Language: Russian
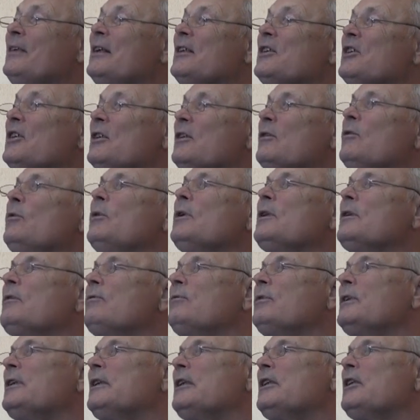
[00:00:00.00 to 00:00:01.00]
Значит, ну вот,
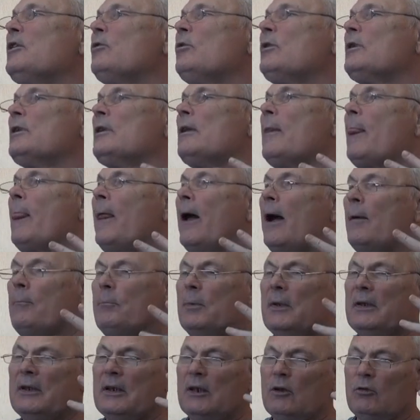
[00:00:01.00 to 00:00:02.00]
вот эти вот
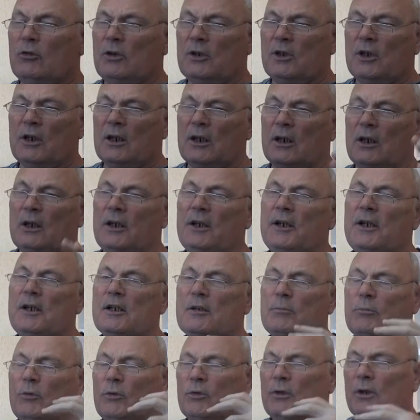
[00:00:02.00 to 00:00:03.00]
опять-таки вот эти
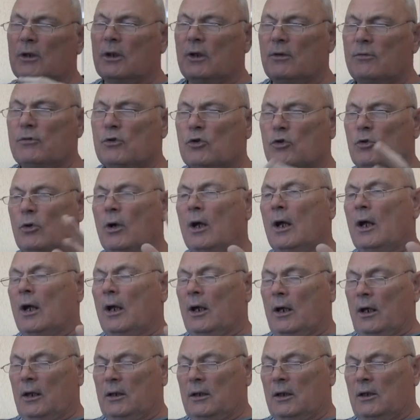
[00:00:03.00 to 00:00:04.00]
клизмы, вот это все.
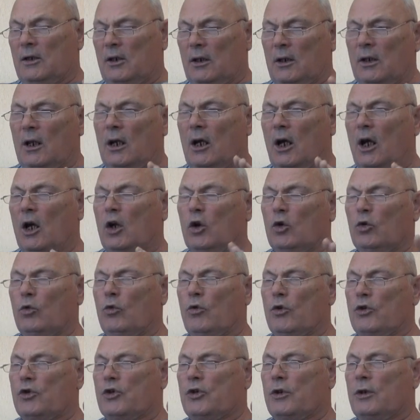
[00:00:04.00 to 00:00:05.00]
Это дело
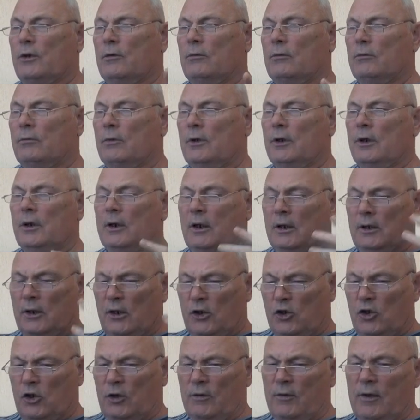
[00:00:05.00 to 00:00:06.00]
хорошее. И
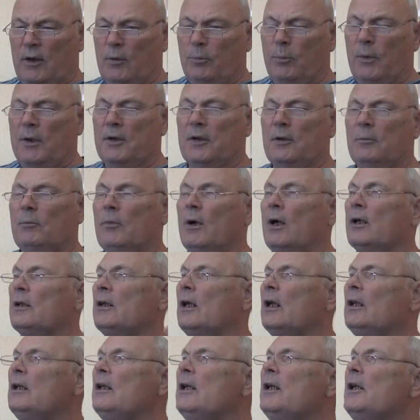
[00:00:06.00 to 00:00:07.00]
когда человек понимает,
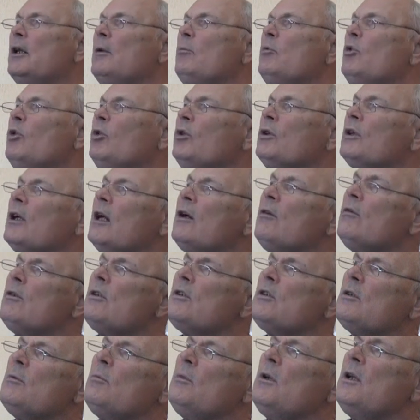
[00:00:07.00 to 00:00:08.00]
а для ребенка
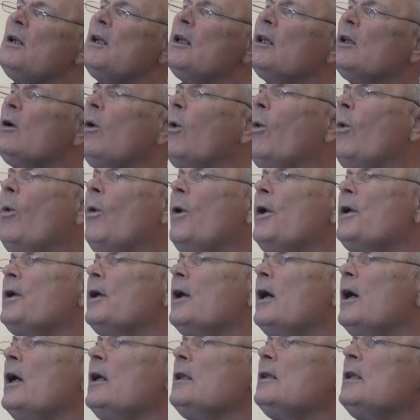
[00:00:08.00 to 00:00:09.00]
8 лет, ой, а